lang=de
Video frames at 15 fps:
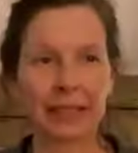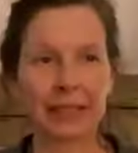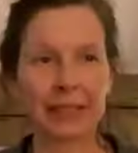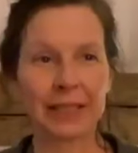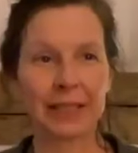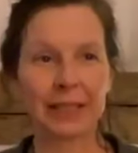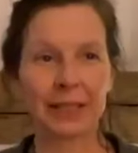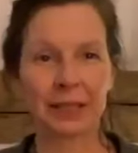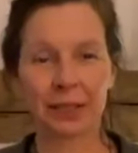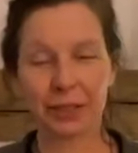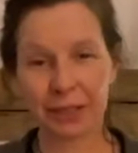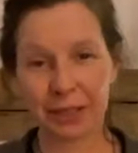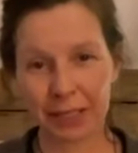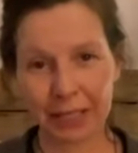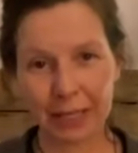dieses
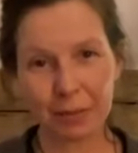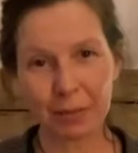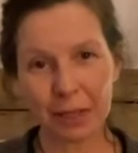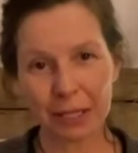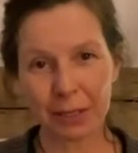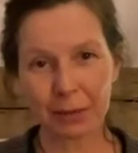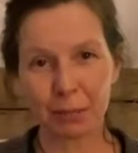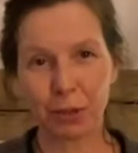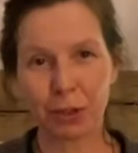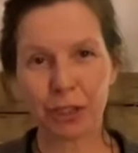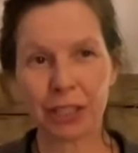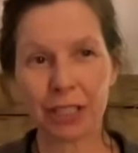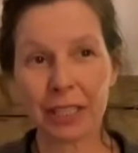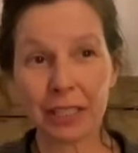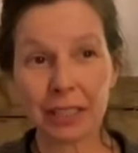System, das
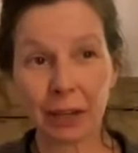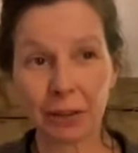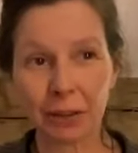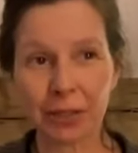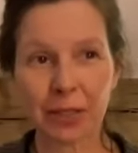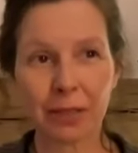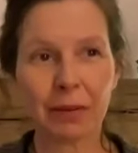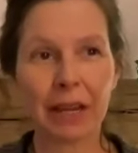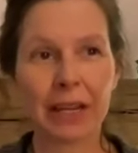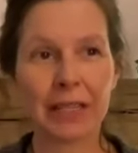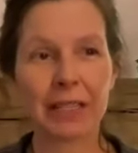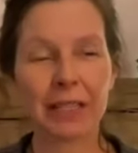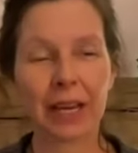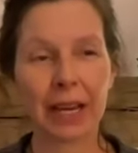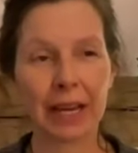besteht aus zwei
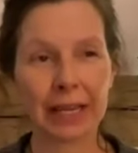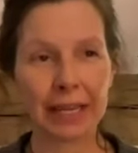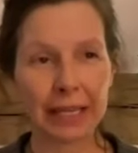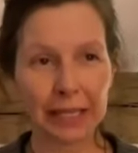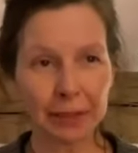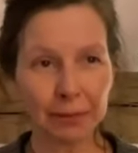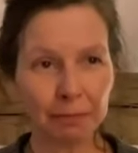Teilen,